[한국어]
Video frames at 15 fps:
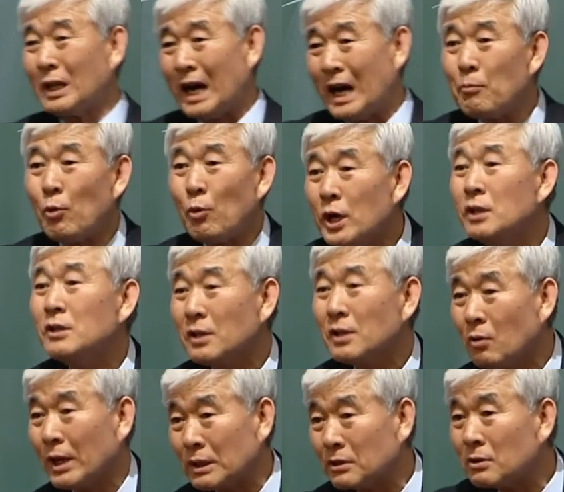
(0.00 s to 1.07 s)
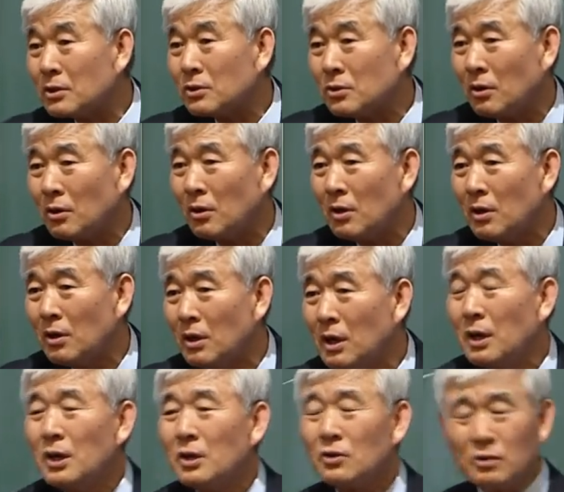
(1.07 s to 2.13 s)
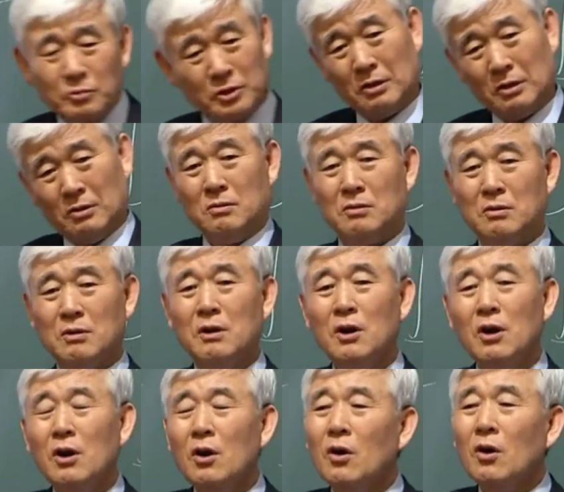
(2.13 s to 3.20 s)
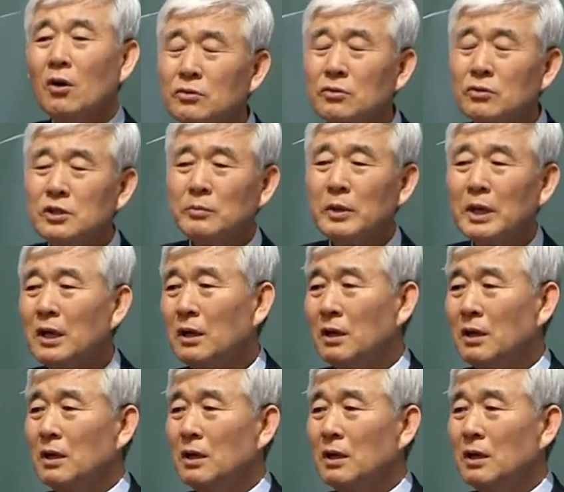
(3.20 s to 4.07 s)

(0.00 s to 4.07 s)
다 모여 있는 경우가 있어. 그렇죠? 그럼 어때요? 어느 집에